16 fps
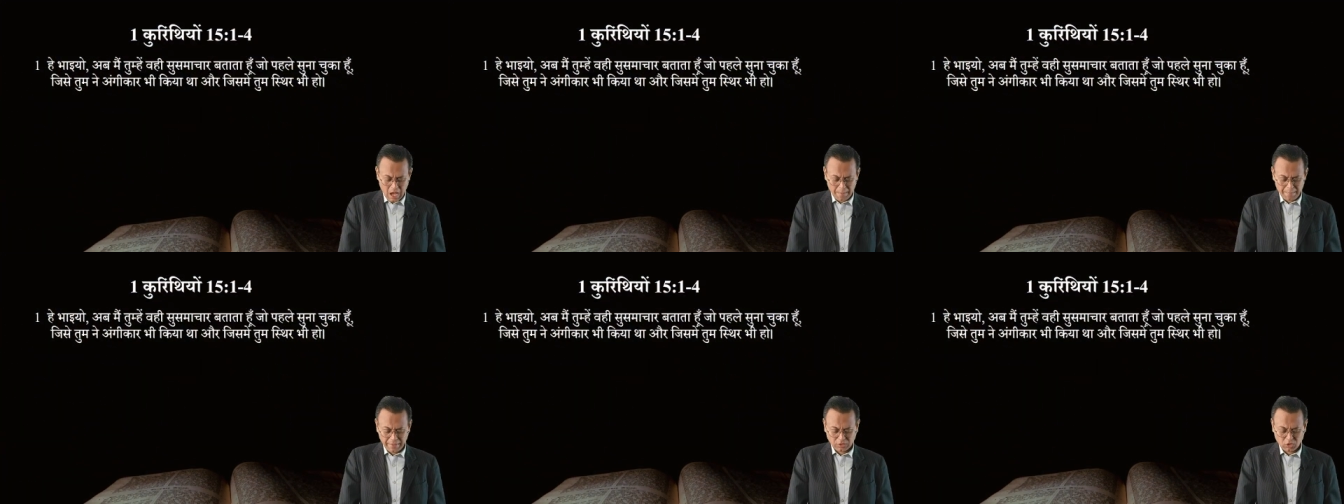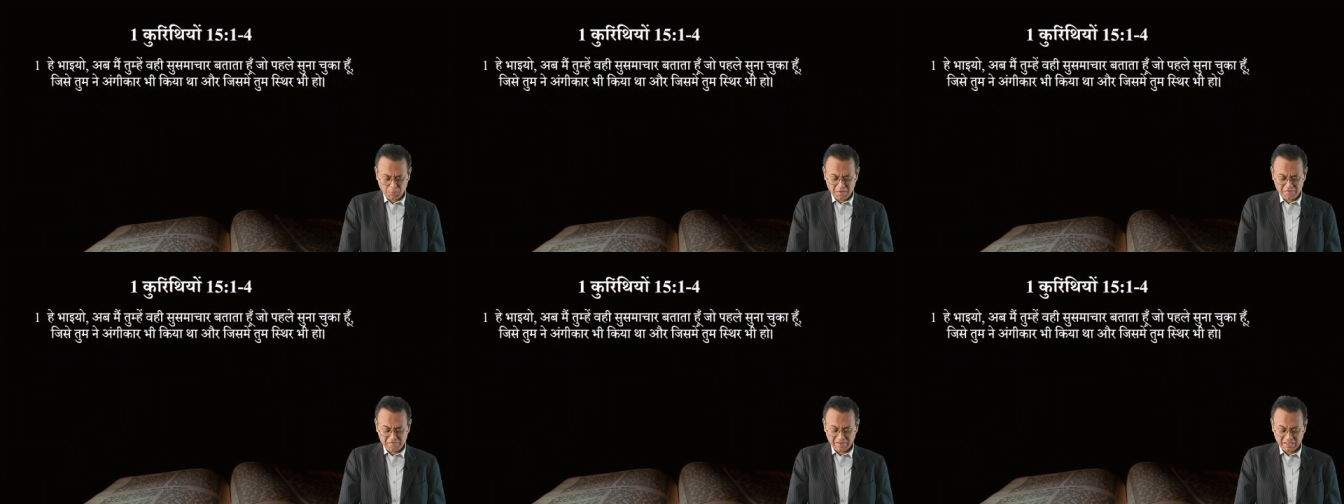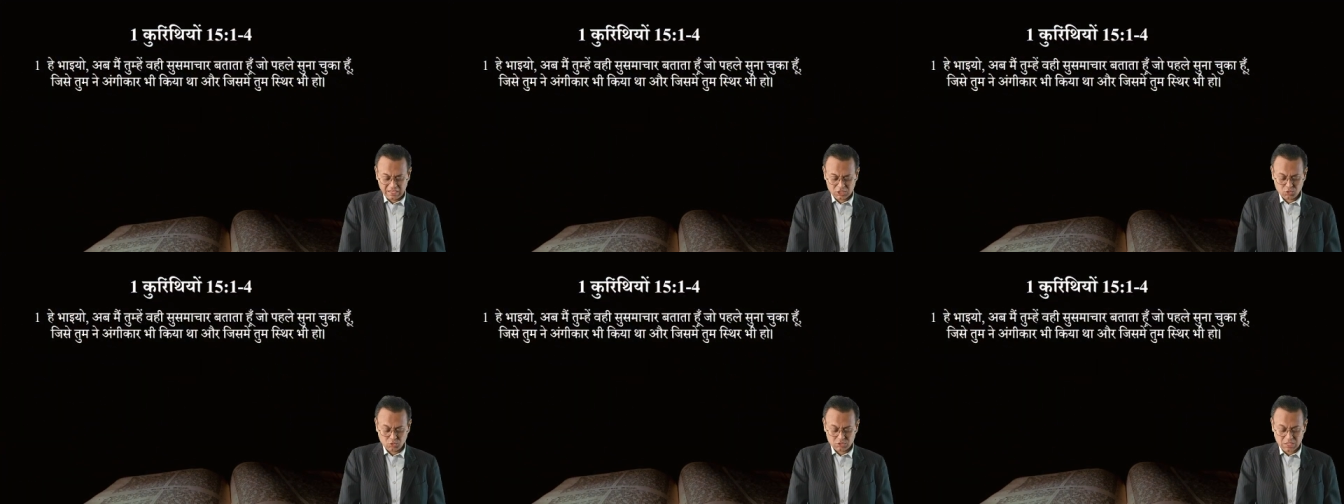अब मैं तुम्हें
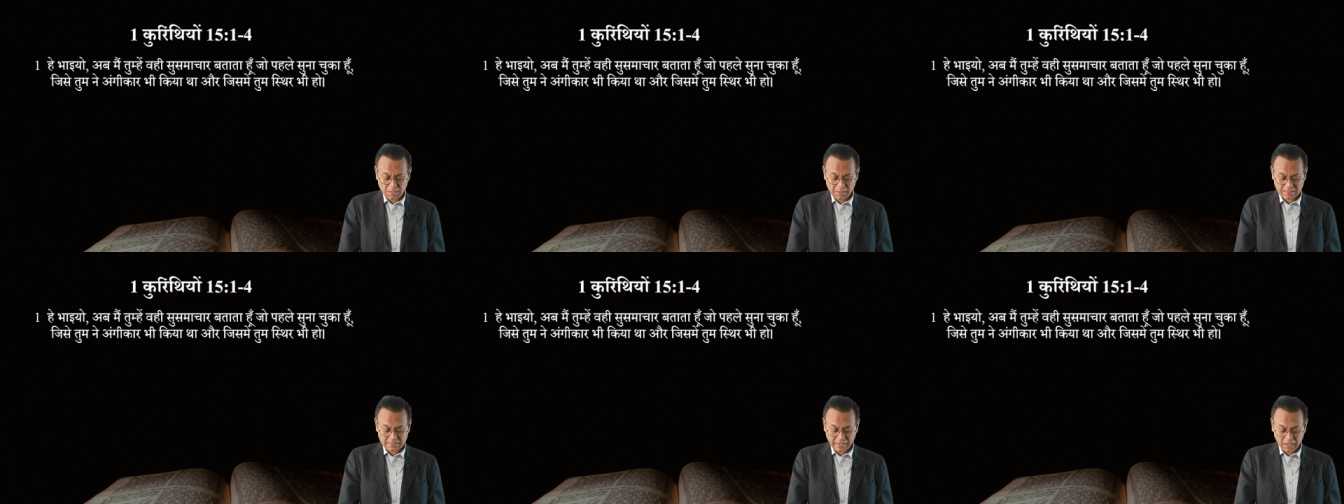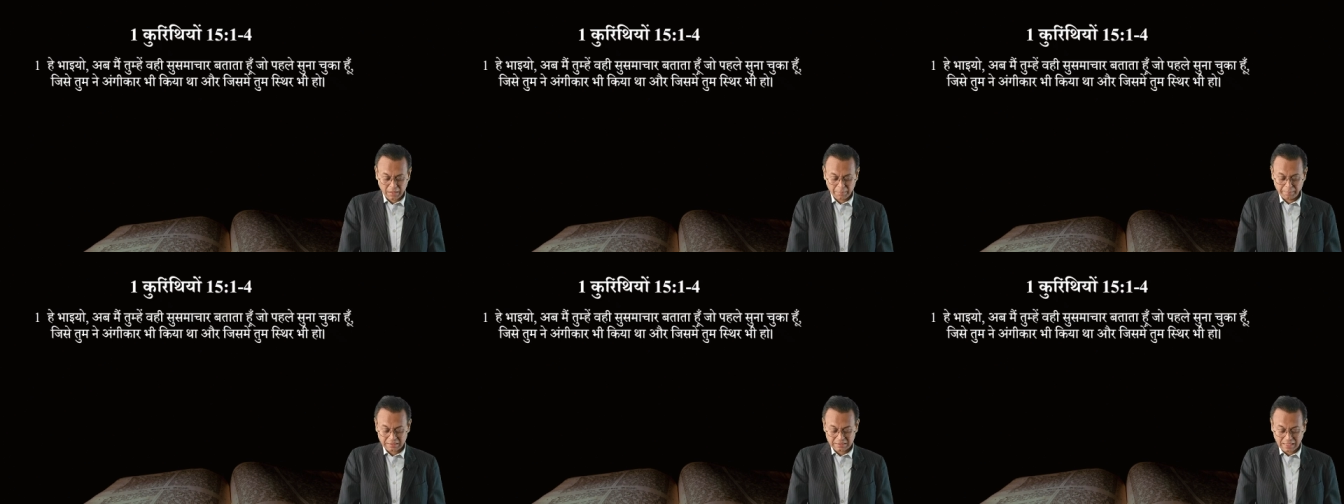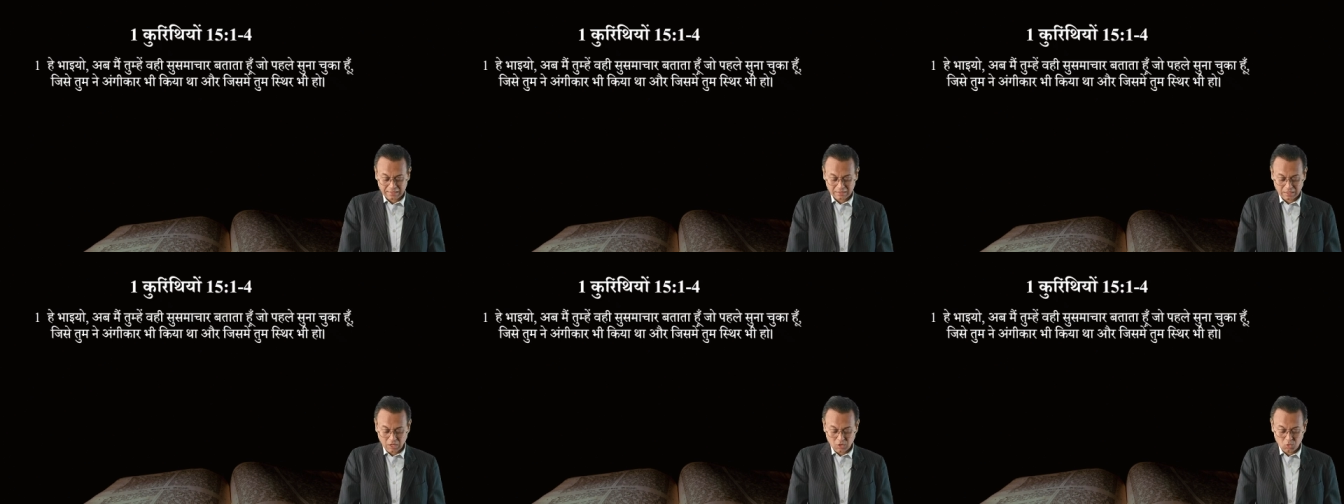वही सुसमाचार
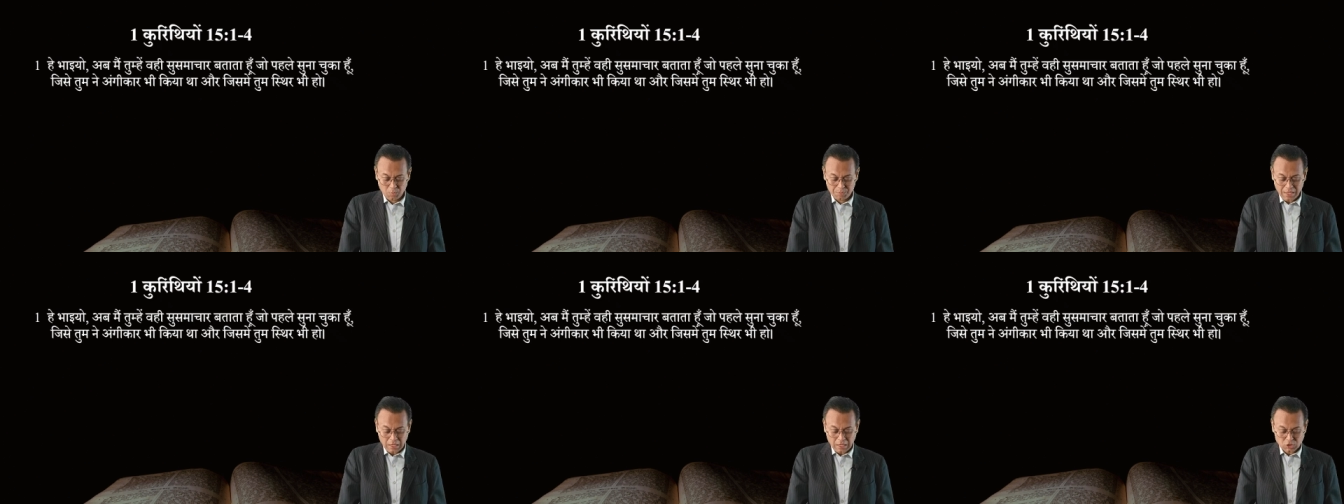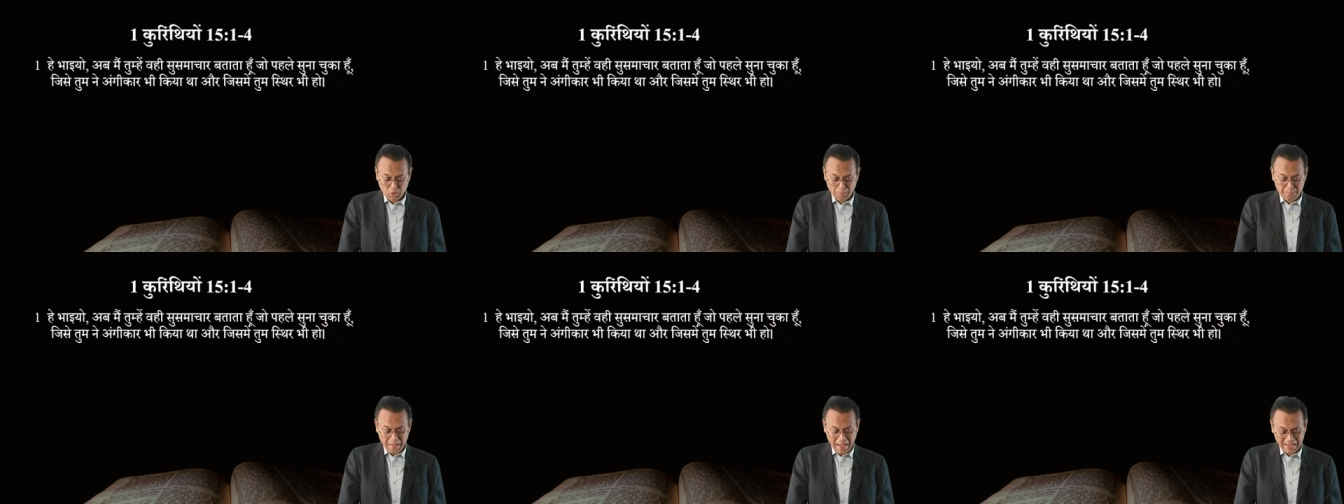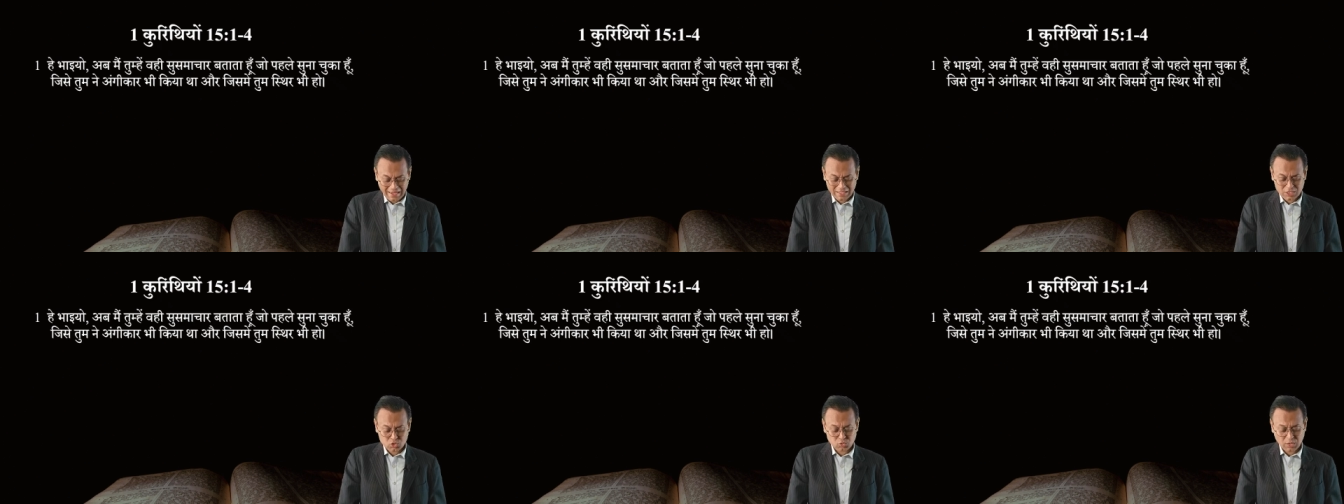बताता हूँ जो
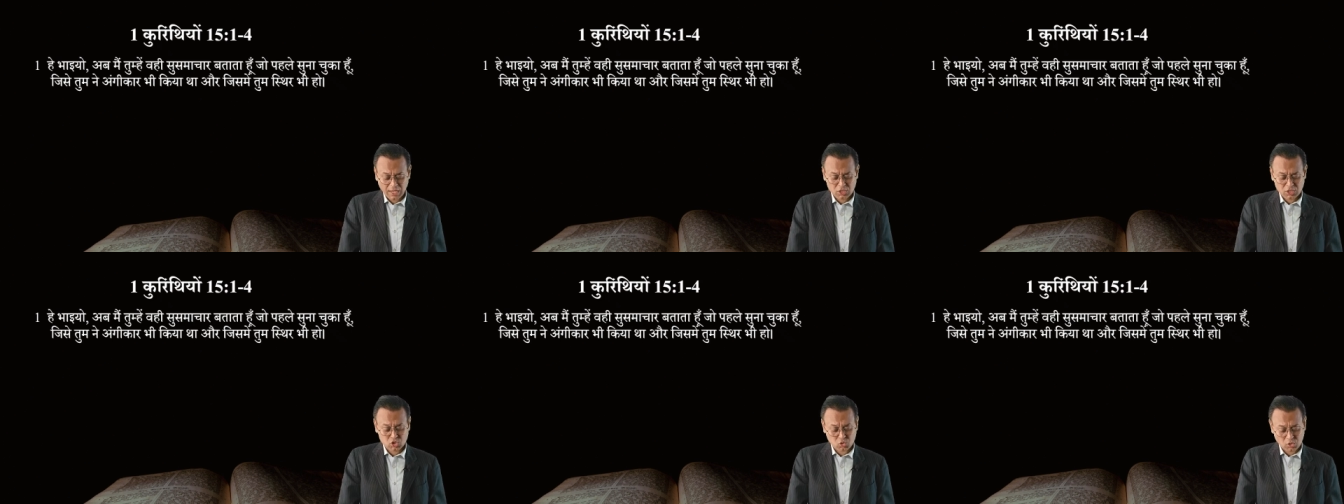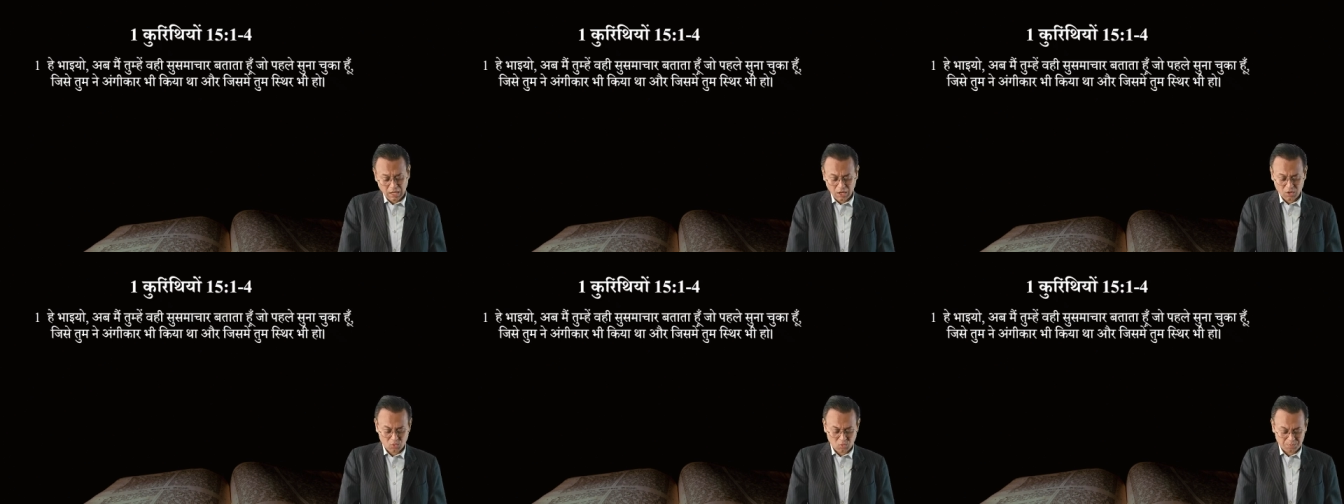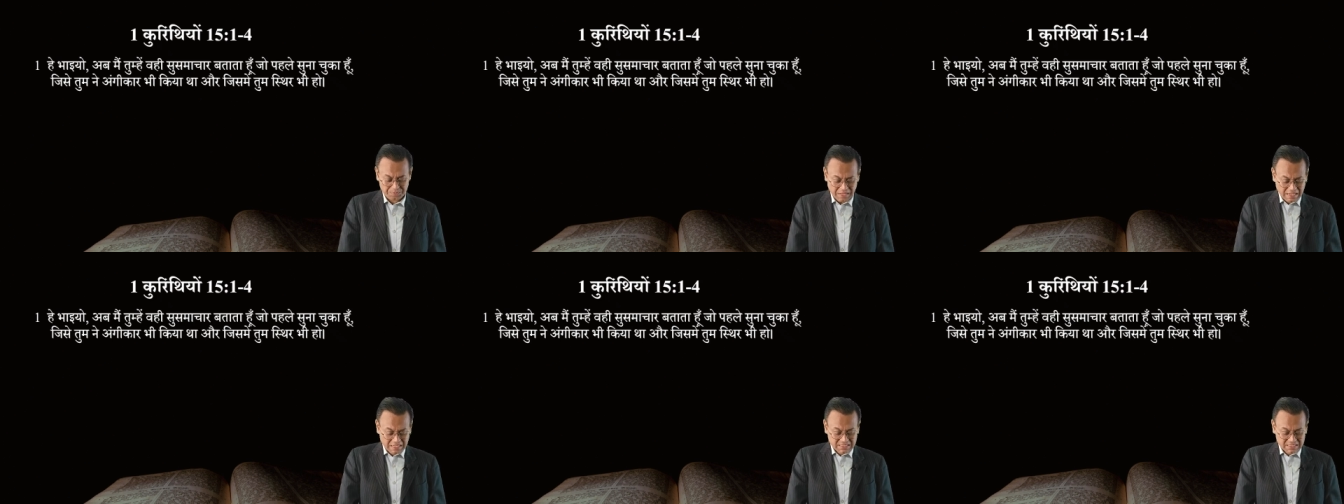पहले सुना चुका हूँ